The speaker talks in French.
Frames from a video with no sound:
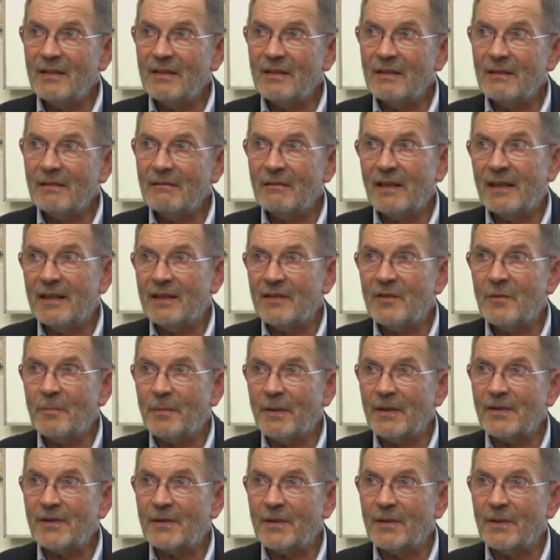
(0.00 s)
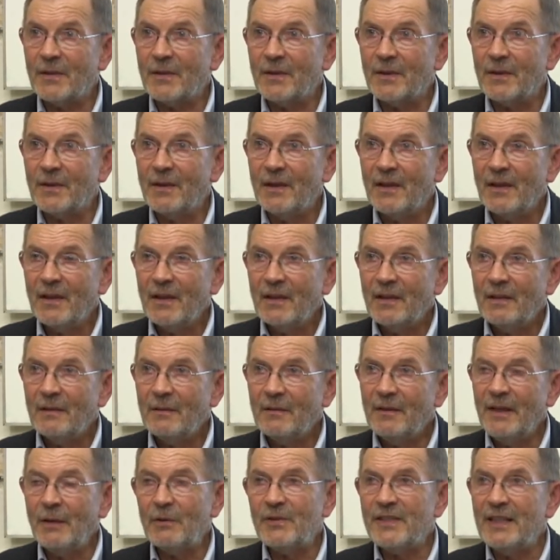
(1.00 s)
oui, je pense que.
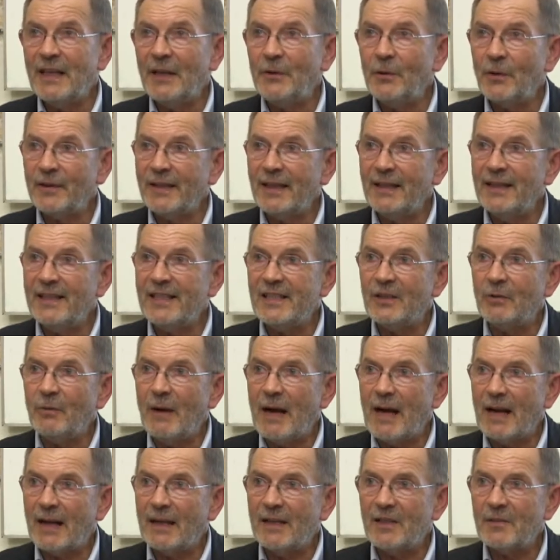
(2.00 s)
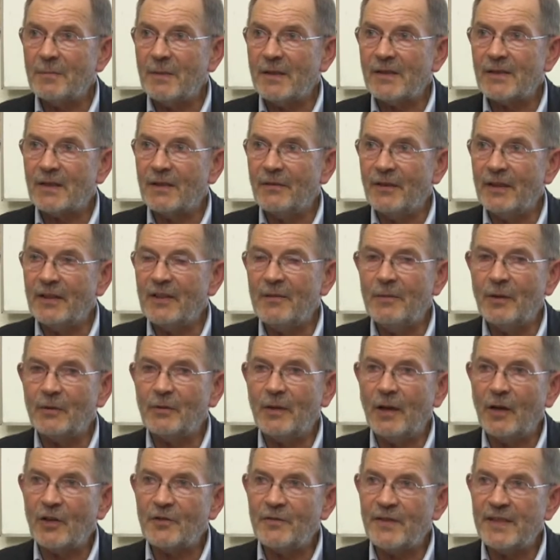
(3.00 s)
Il y a aussi la dureté de l'histoire. Hein. Je pense qu'effectivement, tout à
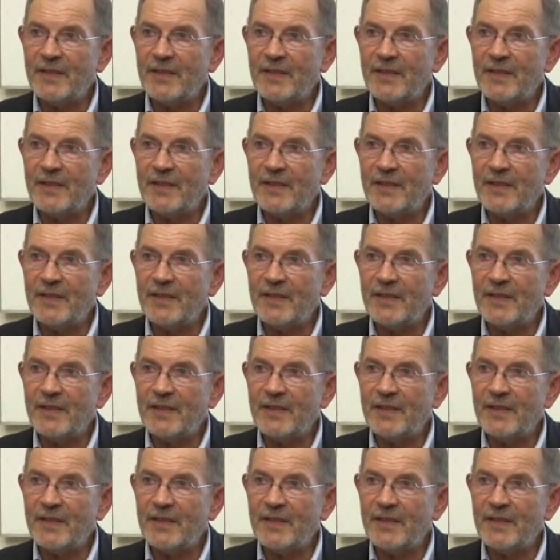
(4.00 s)
l'heure, je faisais